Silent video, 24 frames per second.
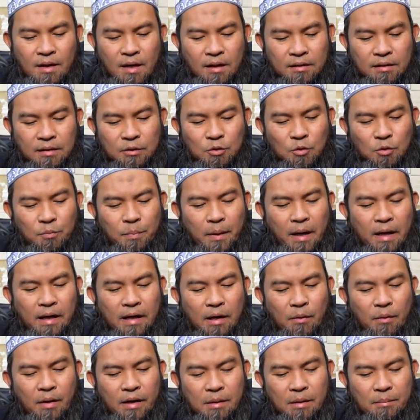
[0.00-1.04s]
At itong
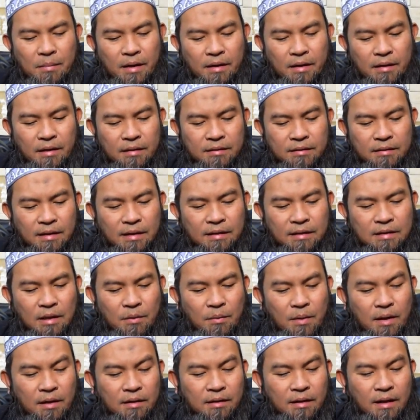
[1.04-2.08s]
pangalawa naman ang
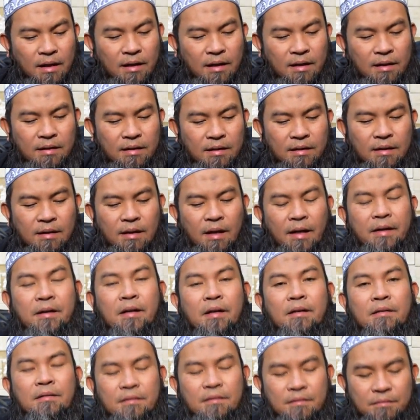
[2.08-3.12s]
tinatawag na
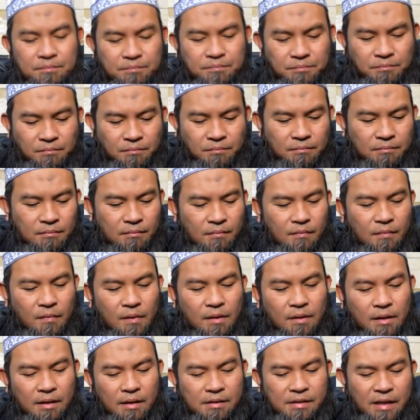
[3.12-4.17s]
Eden.
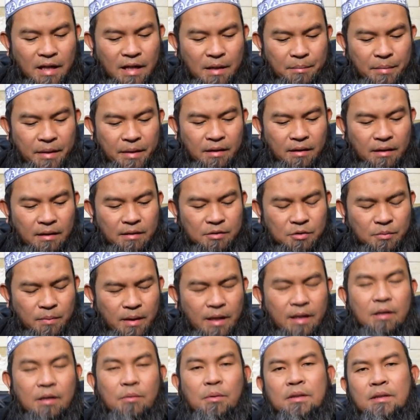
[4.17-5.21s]
Na sinabi ng Allah
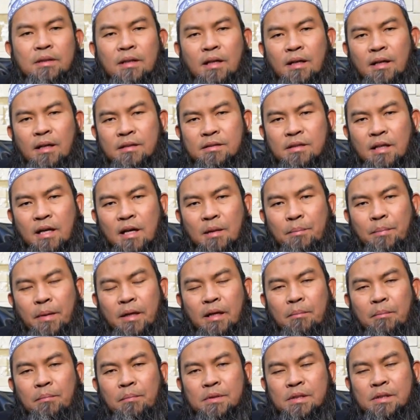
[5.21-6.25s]
Subhanahu wa Ta'ala sa,
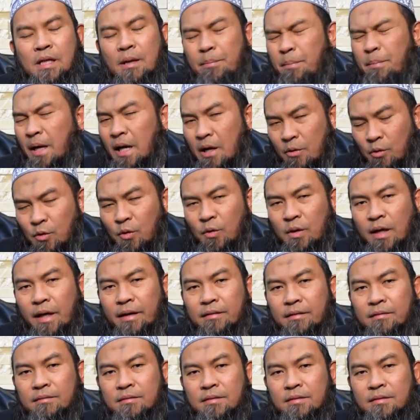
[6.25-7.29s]
sa
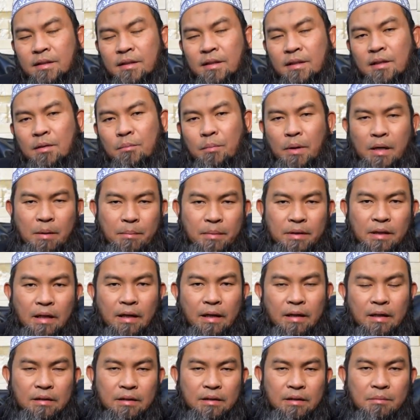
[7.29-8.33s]
pakahulugan para
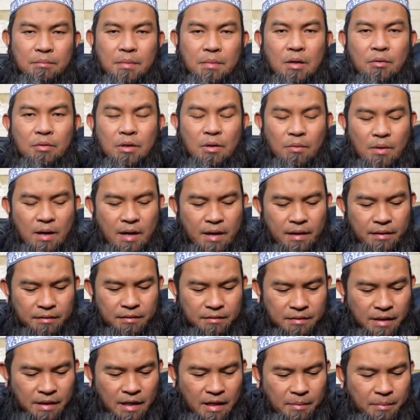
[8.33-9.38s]
madali natin
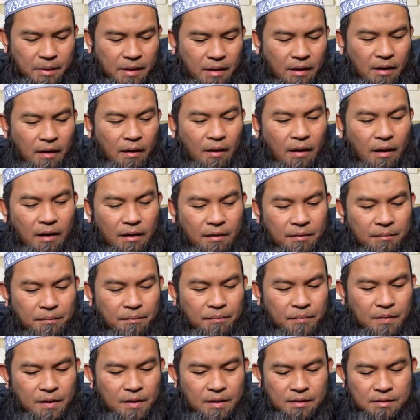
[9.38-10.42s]
maunawaan. Sinabi ng Allah
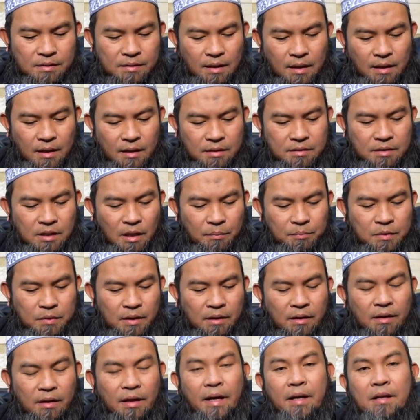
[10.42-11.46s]
sa
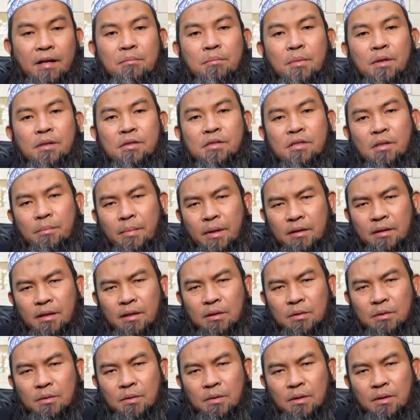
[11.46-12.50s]
chapter 9 verse
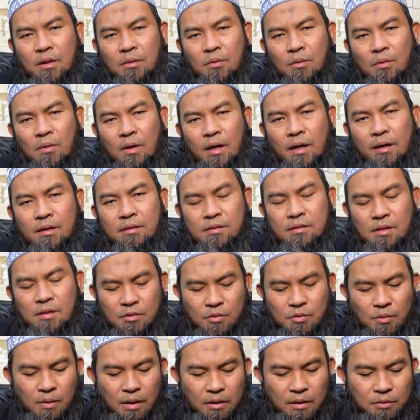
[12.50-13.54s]
72 ng Quran sa
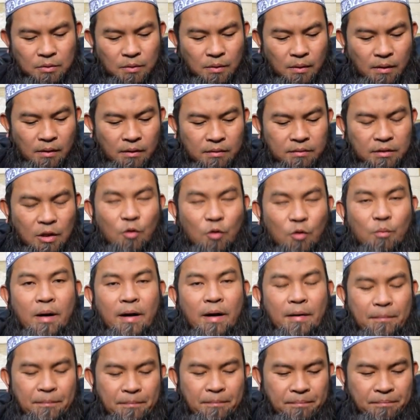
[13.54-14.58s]
Suratul
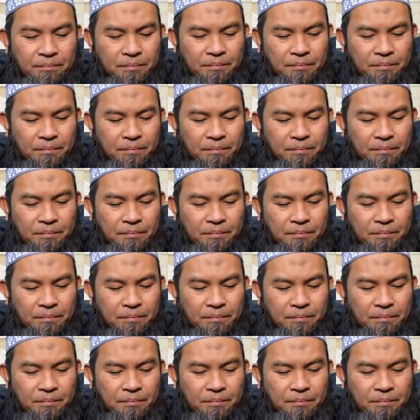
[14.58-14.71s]
Taubah.